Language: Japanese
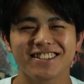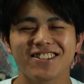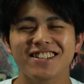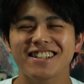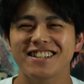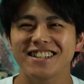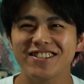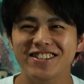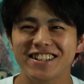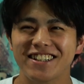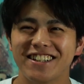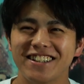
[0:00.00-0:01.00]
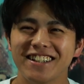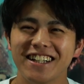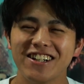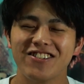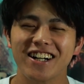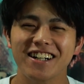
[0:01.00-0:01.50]
そんな調べたら
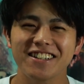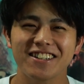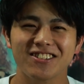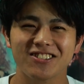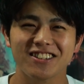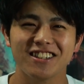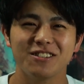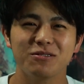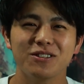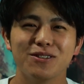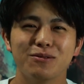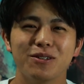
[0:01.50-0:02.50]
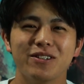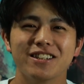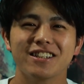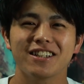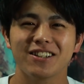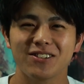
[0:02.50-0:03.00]
わかんだろうって自分で思いま
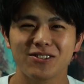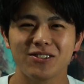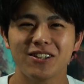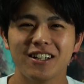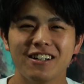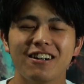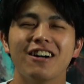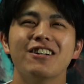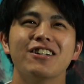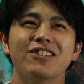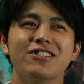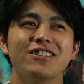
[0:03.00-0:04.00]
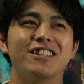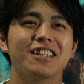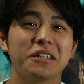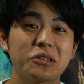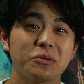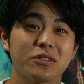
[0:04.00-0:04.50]
したけどあ9時
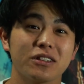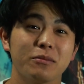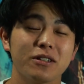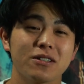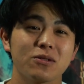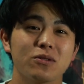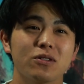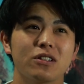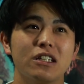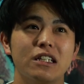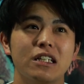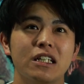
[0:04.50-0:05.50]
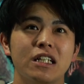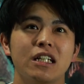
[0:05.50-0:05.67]
かと思ってまだその時、